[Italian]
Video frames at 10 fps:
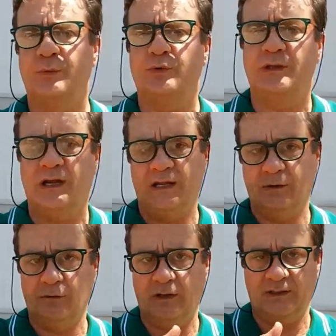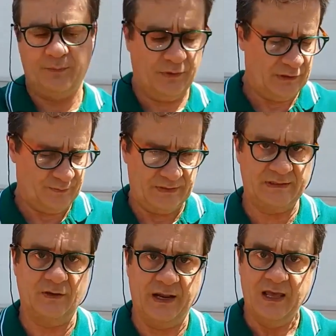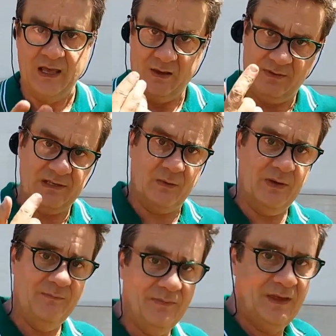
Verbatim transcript: che buttarla dentro la tappo di ispezione mi segui?